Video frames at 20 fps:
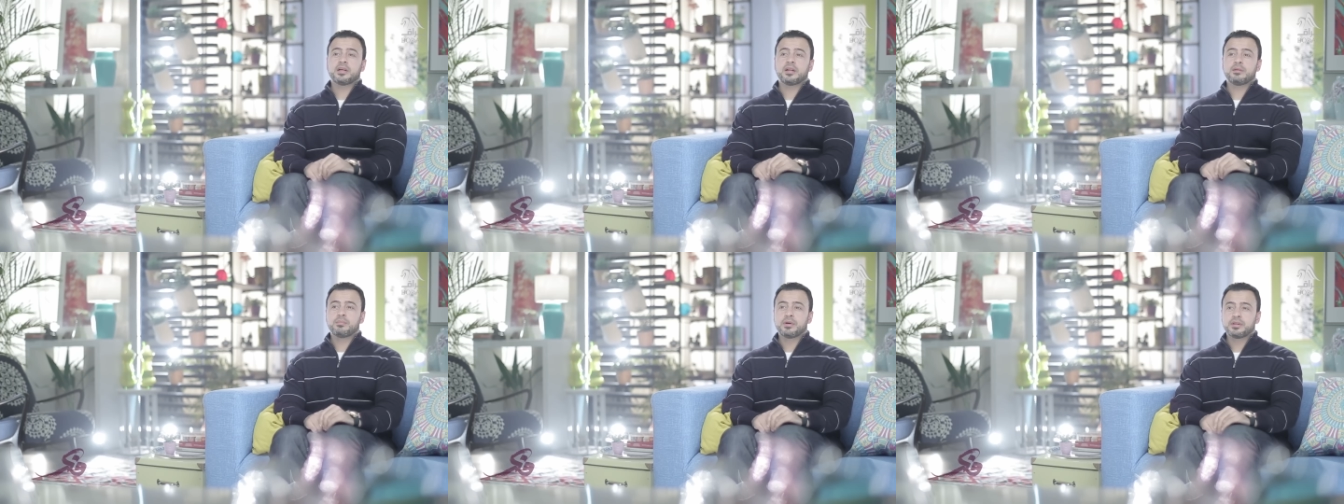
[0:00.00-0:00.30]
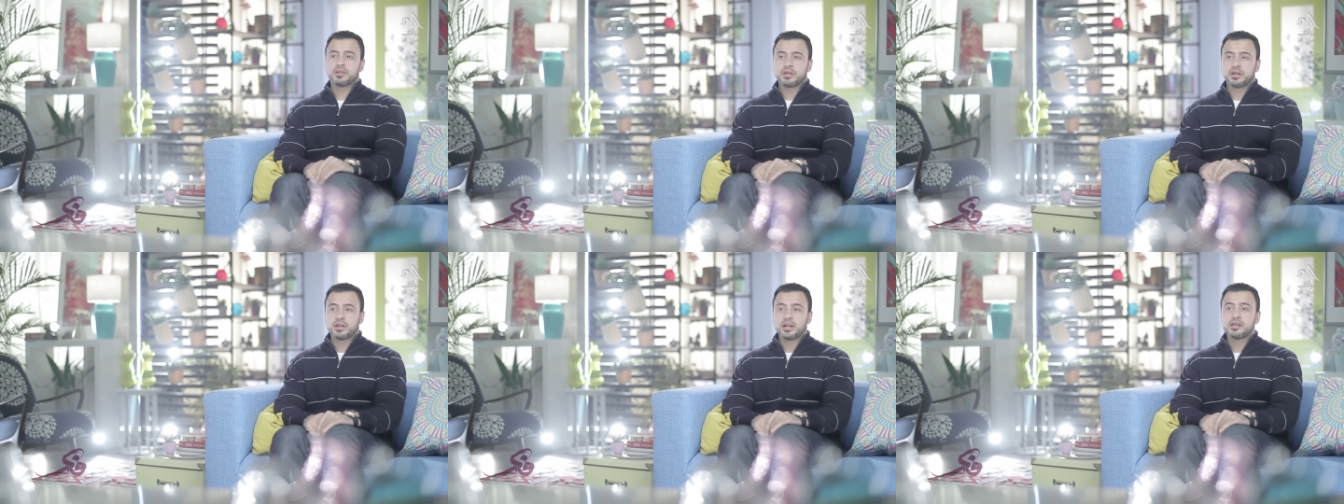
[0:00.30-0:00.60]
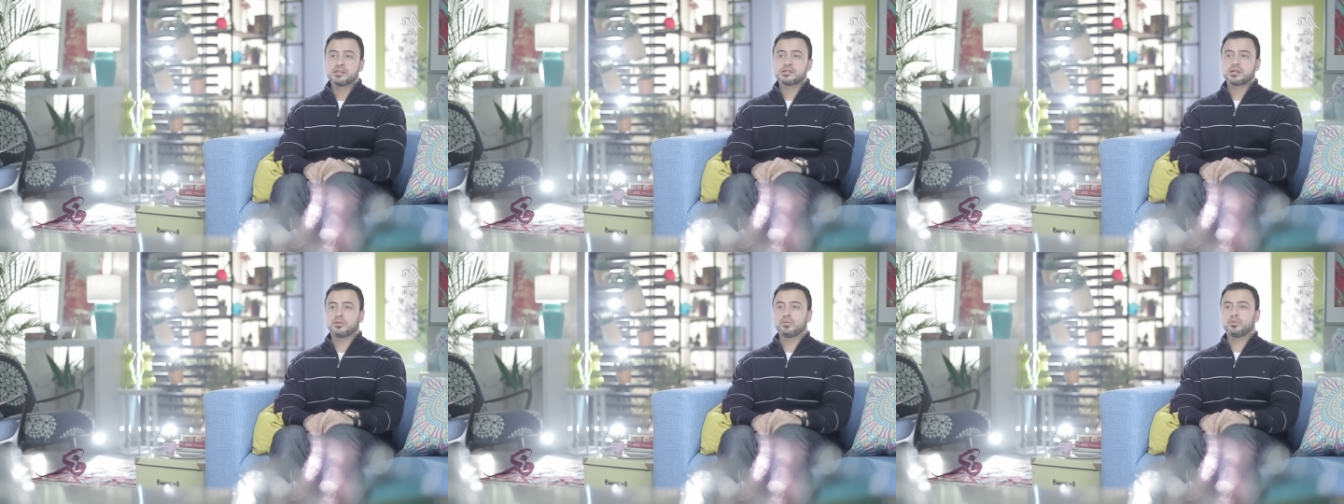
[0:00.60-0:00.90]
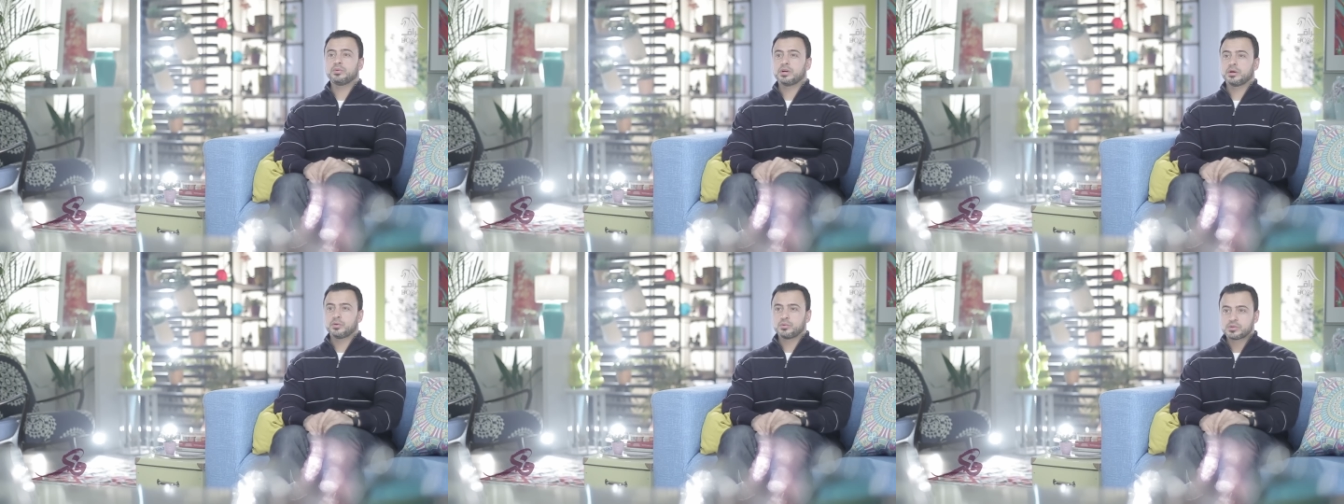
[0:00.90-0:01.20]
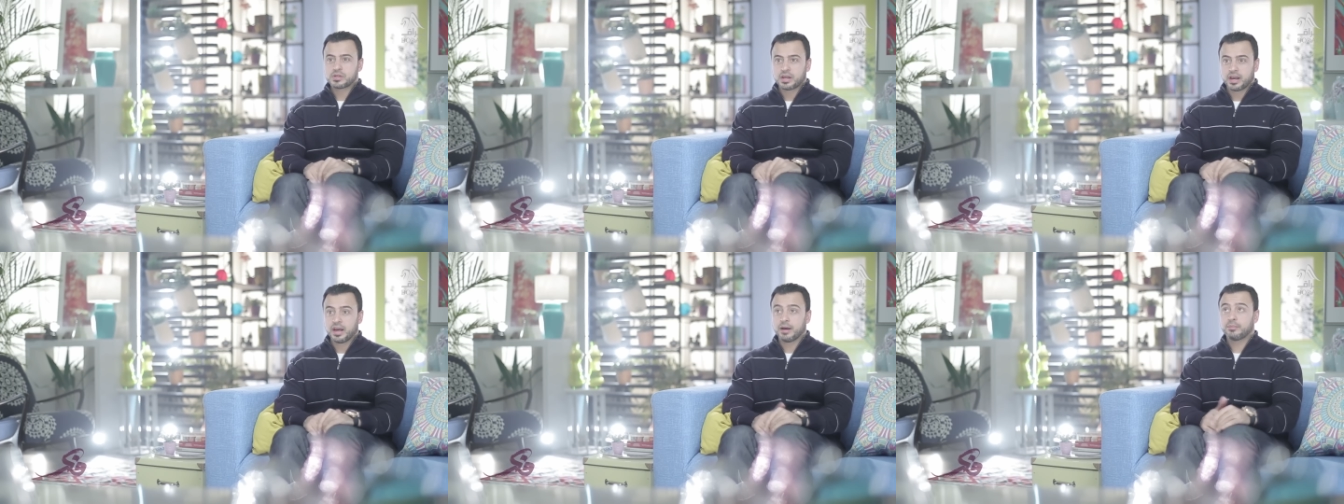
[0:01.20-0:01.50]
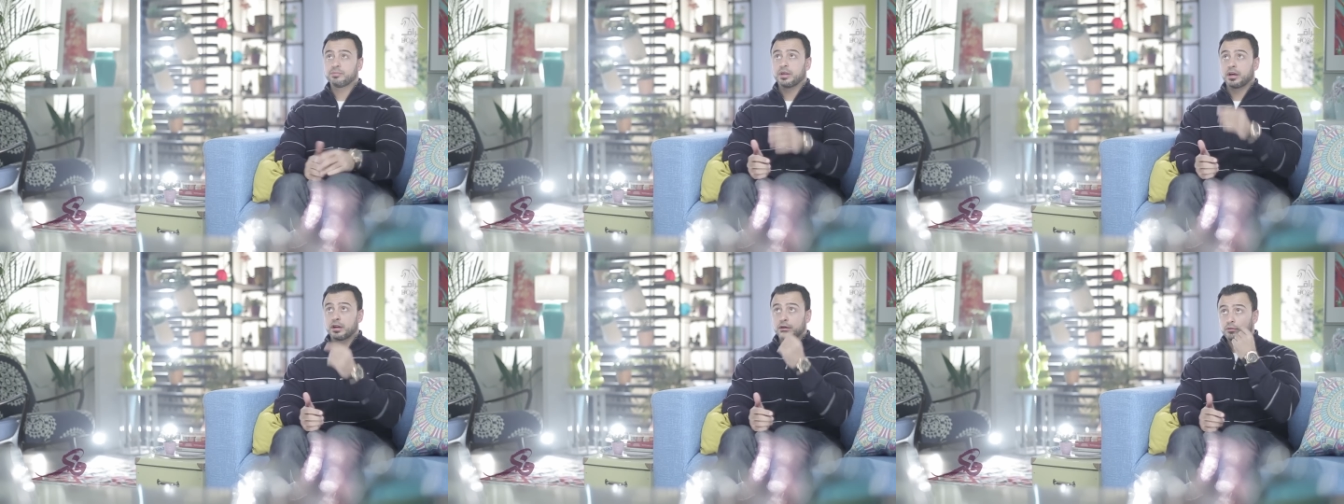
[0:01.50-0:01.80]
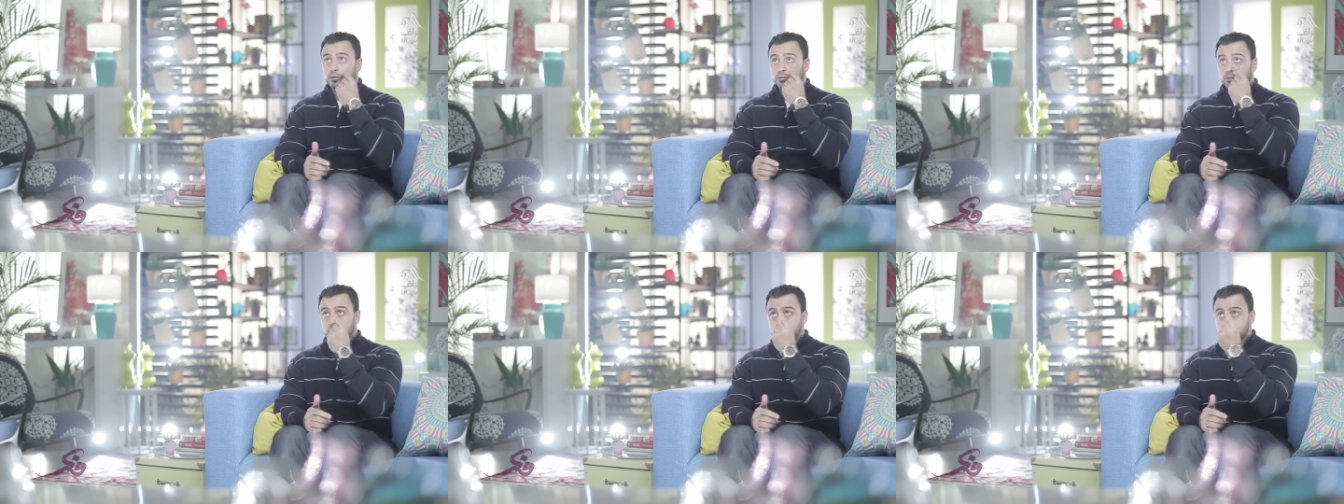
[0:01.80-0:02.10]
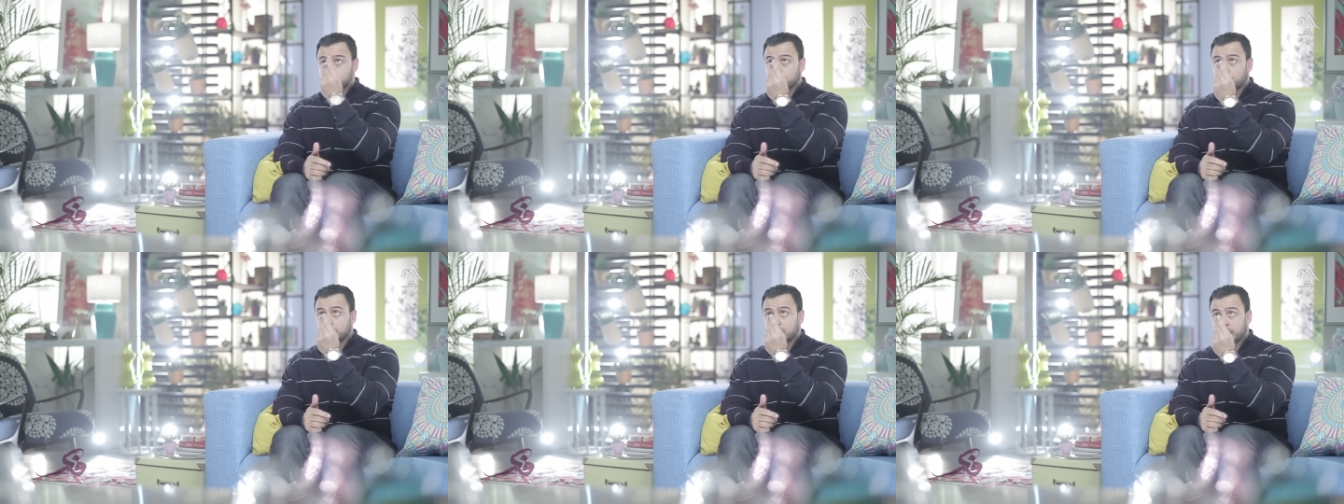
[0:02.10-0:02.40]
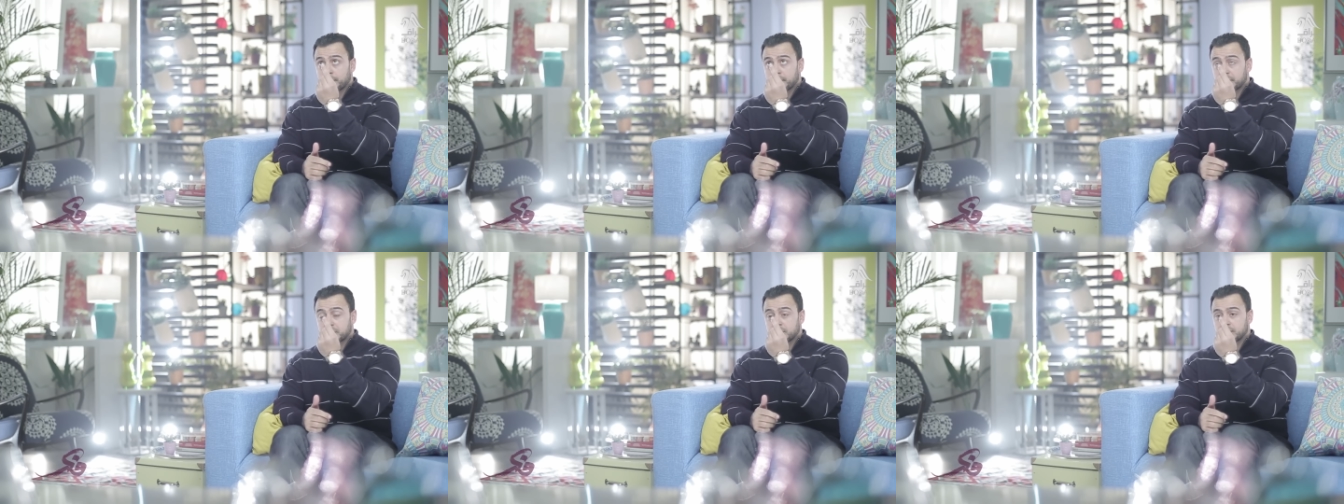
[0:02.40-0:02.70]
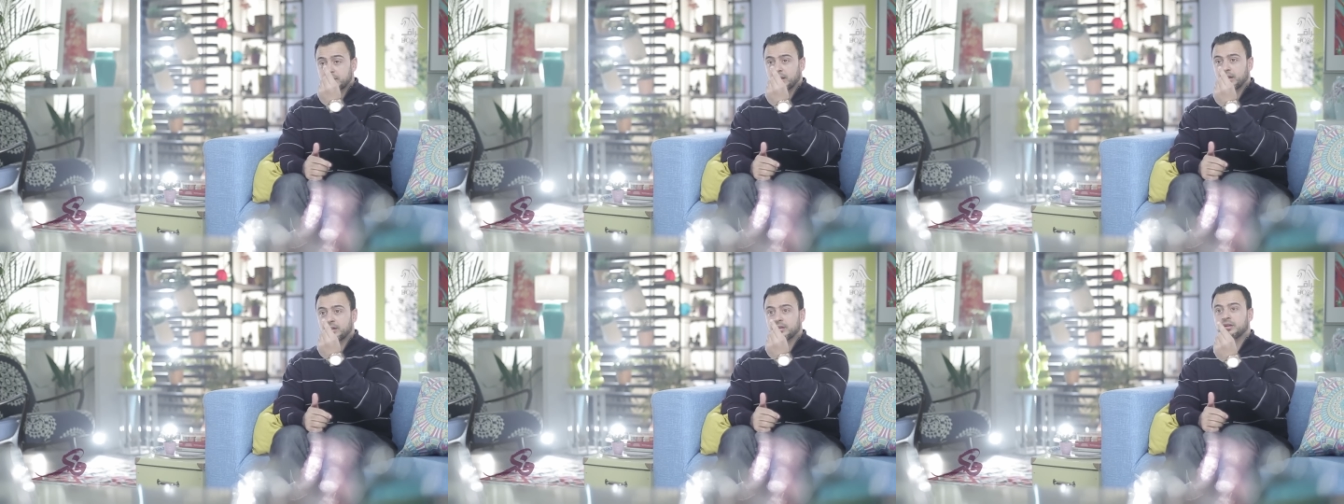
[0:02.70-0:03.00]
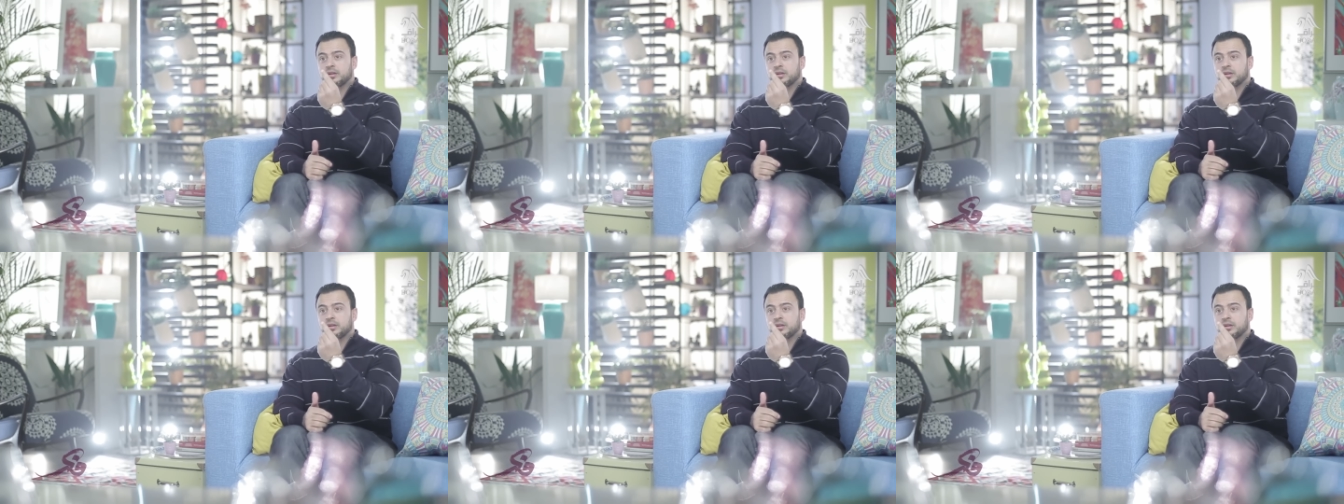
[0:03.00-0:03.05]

البدر ليس دونه سحاب تعرفوا تبصوا للقمر كده؟